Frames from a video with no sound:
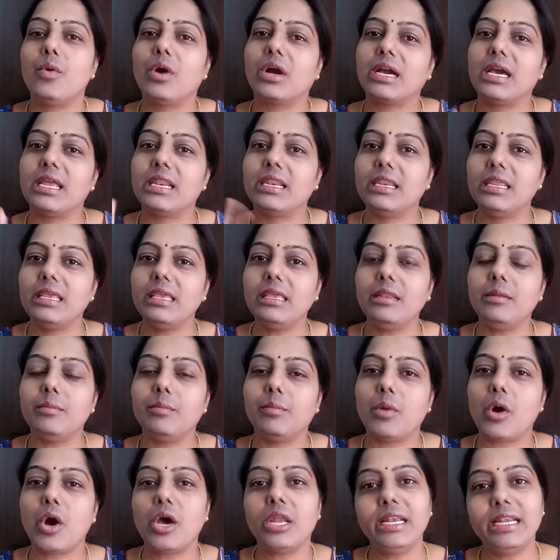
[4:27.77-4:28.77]
ఒకరిని
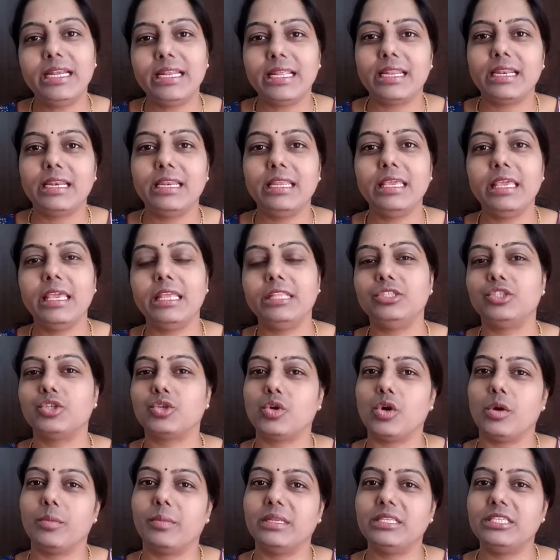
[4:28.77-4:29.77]
మానిటర్ని
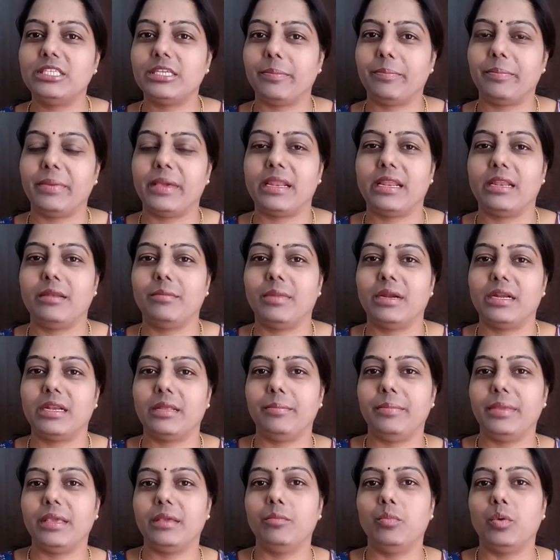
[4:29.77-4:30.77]
ఎంచుకోమని
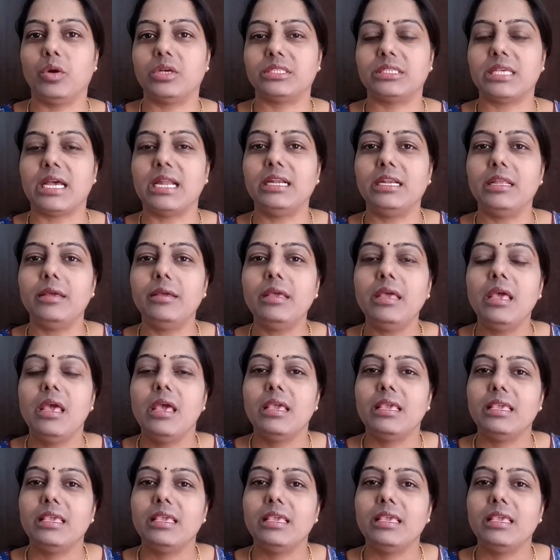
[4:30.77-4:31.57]
చెప్పారనమాట బిగ్ బాస్ అంటే